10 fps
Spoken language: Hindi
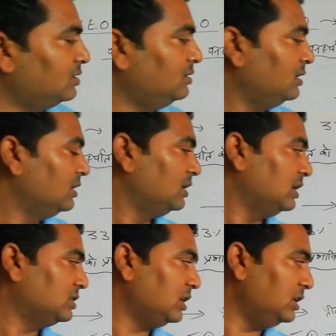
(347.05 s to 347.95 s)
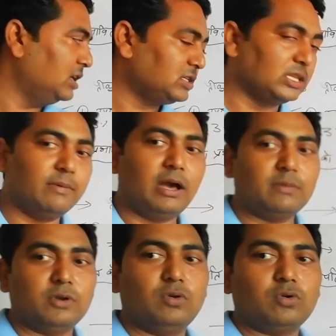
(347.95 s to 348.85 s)
हैं इसीलिए
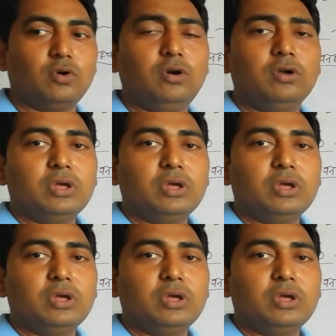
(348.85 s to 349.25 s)
सदाबहार वनों को